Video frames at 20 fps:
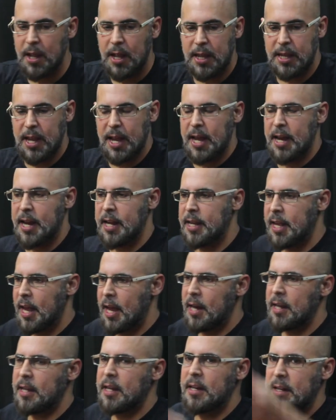E era
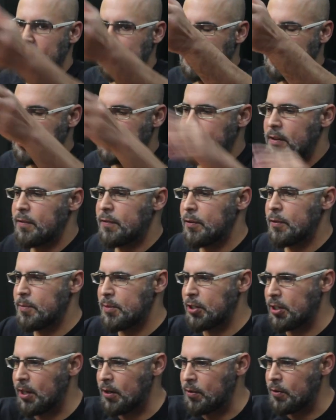aquela que nem a gente vê em filme
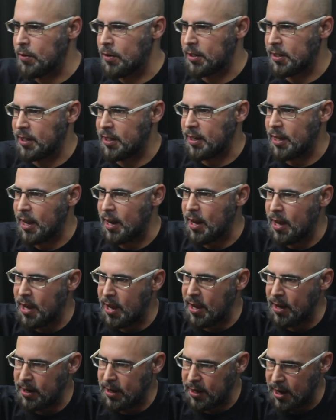de terror, que é
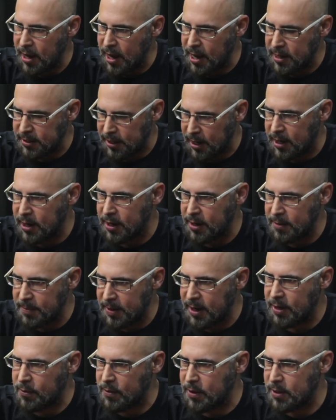aquela. É essa, essa
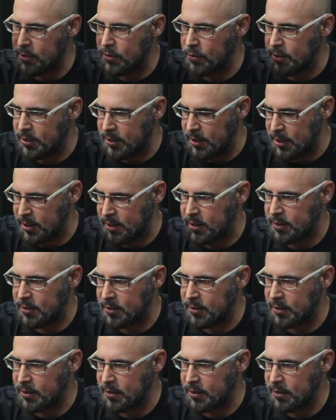cama com as luzinhas.